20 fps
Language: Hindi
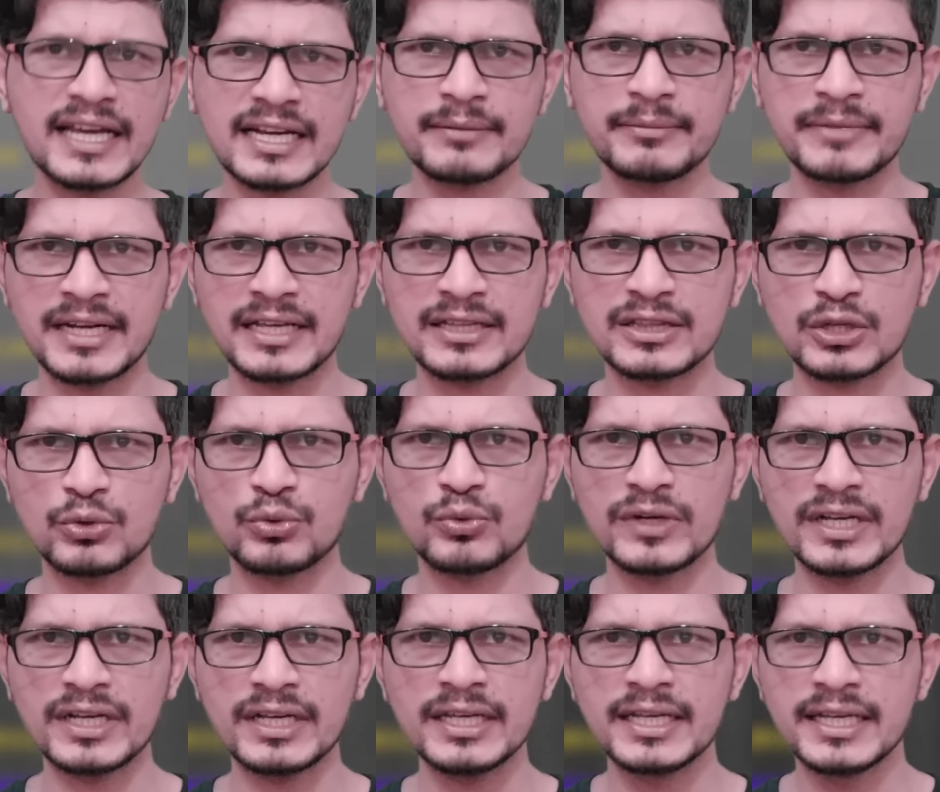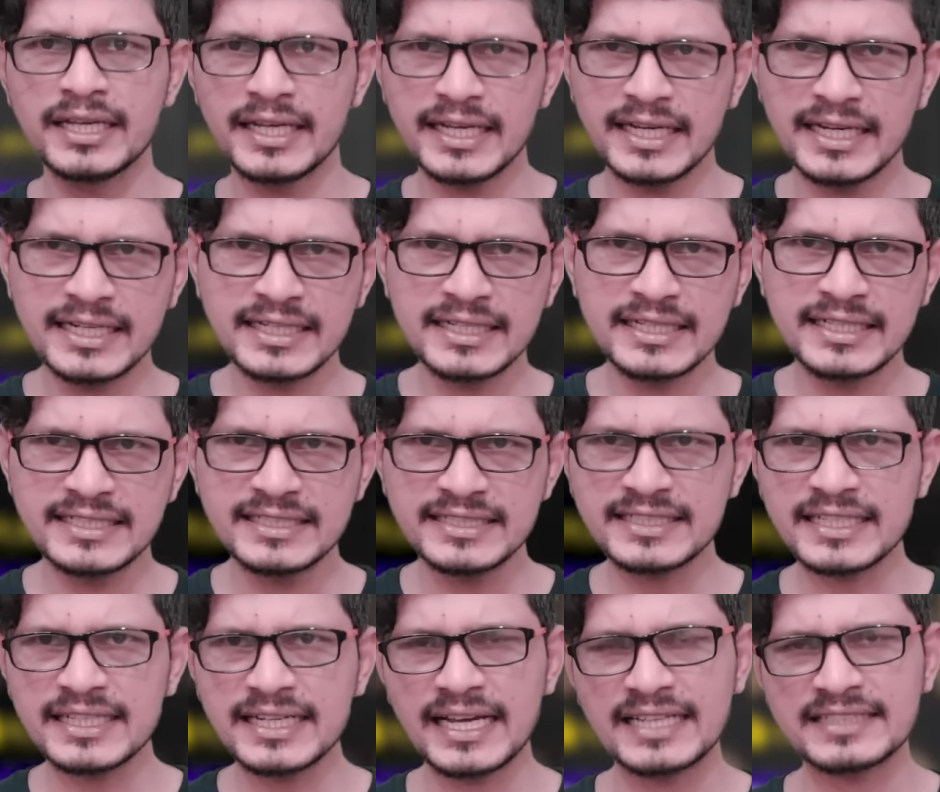दायरे में रहते हुए इन
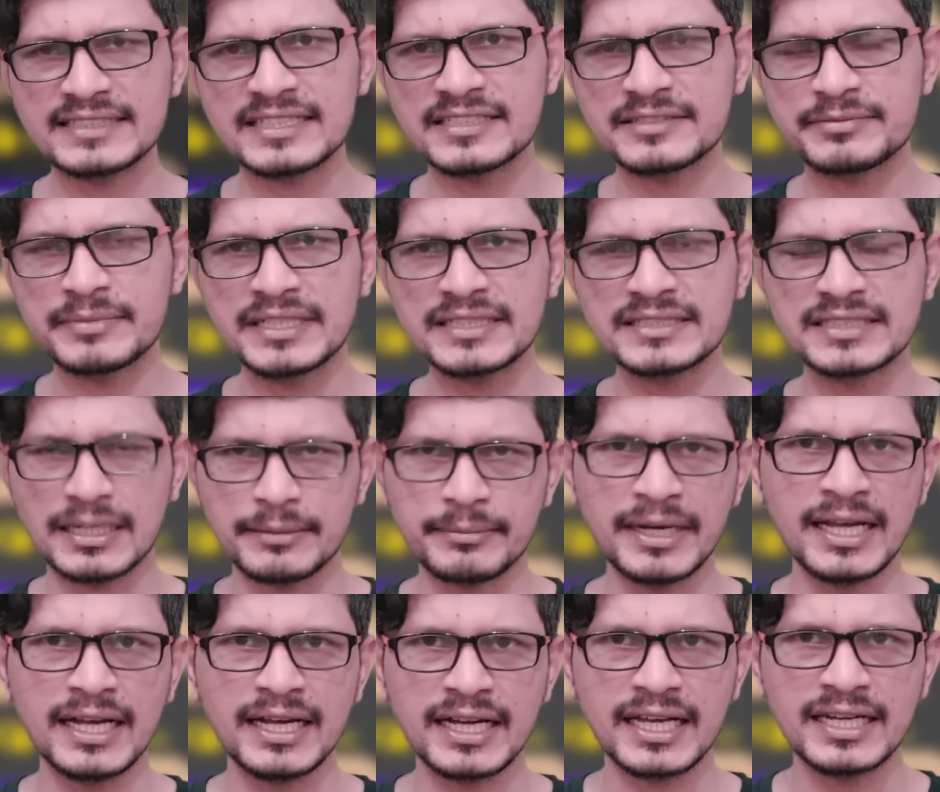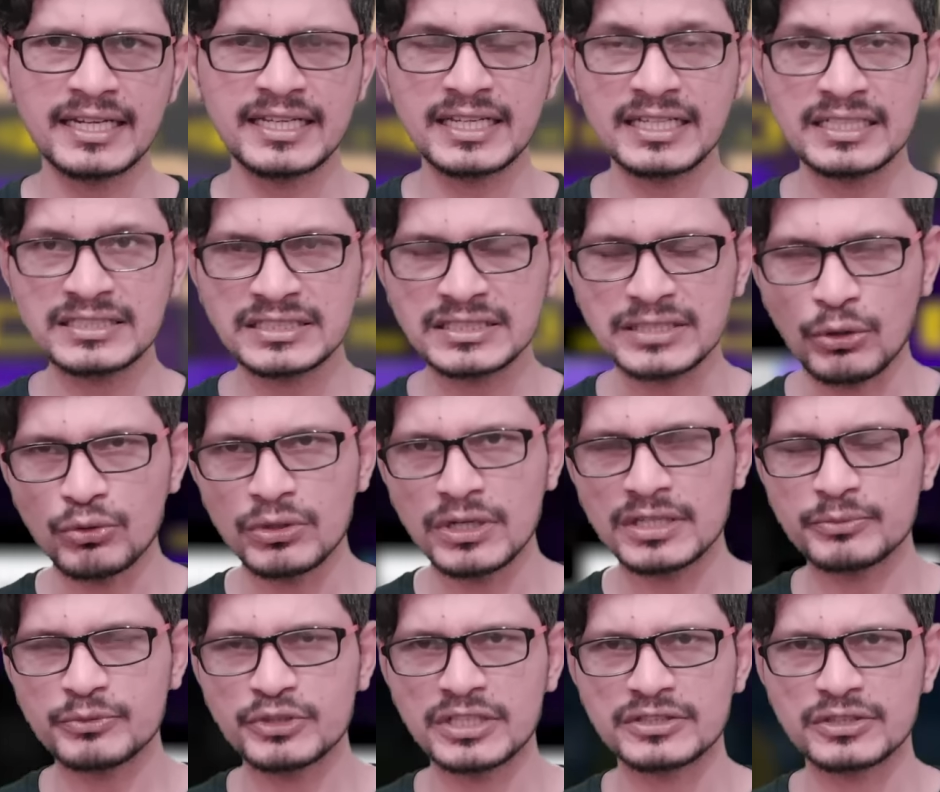डिजिटल एसेट्स में सरमाकारी की
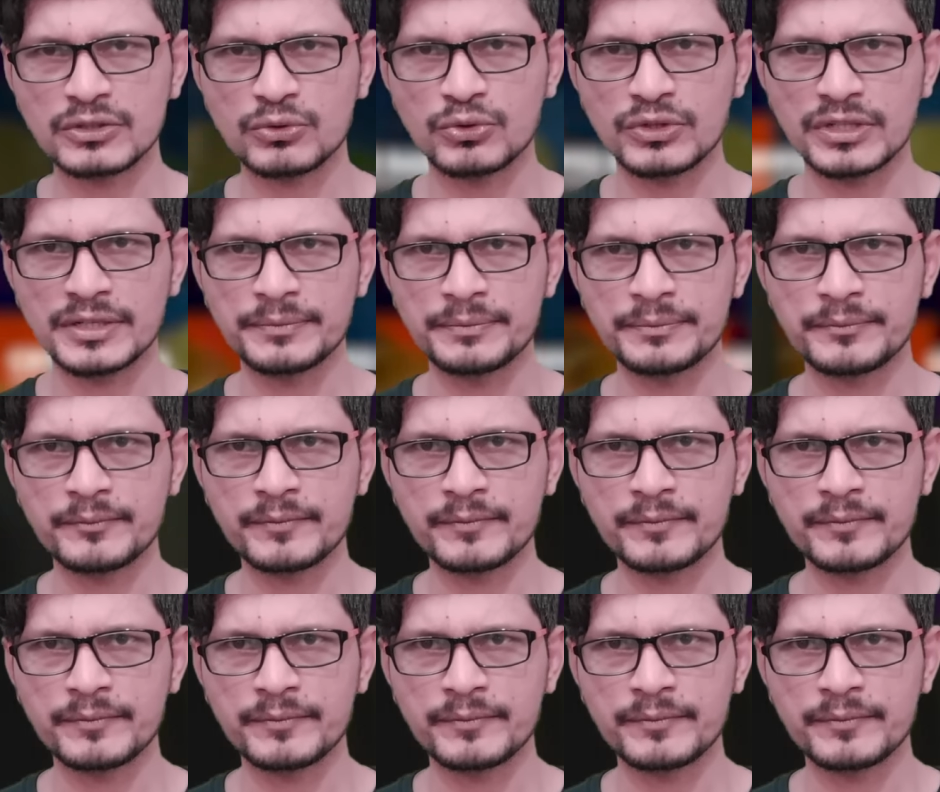सहूलत मुयसर होगी